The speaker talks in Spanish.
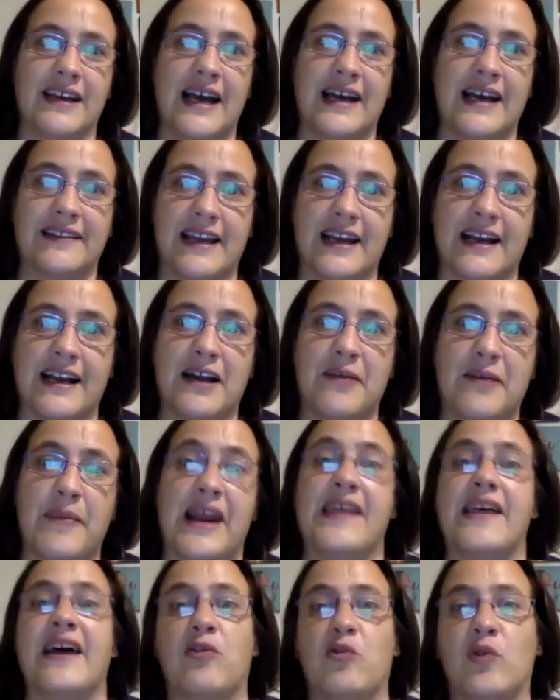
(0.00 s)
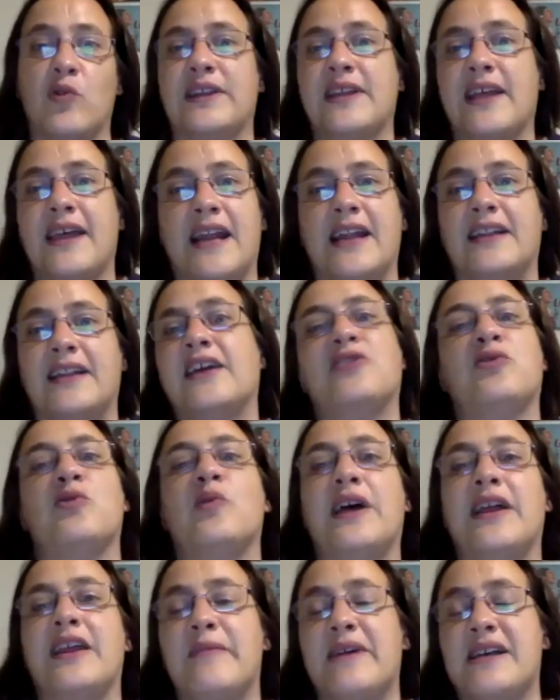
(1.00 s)
hasta acá para dar cuenta de la
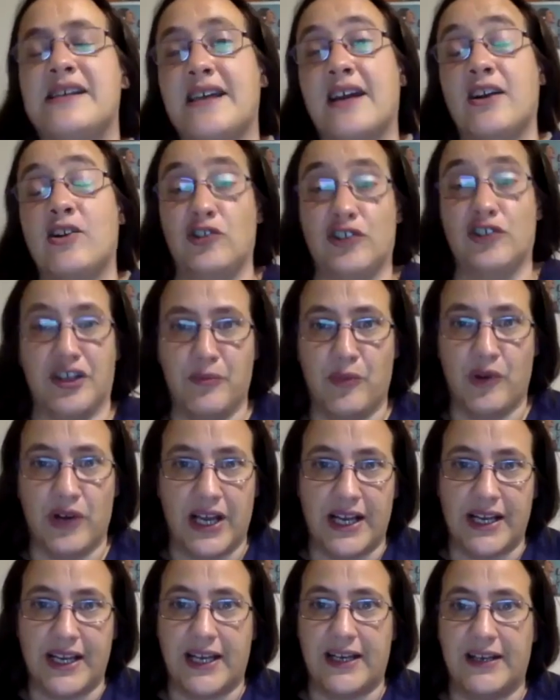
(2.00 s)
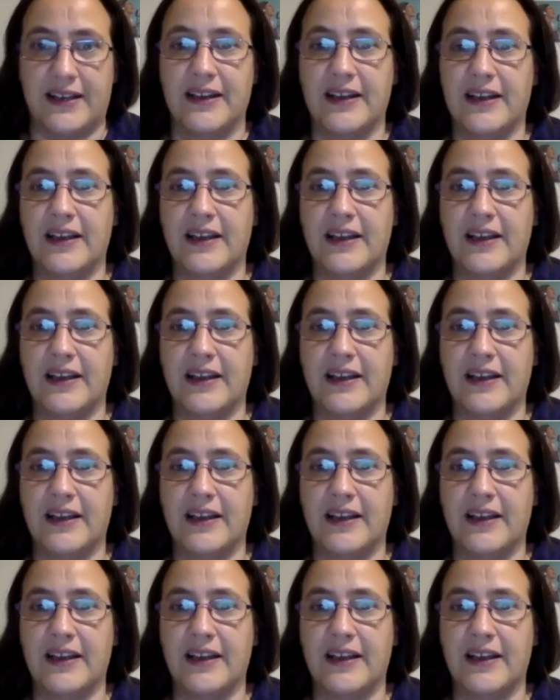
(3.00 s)
criatura de masas contemporánea en,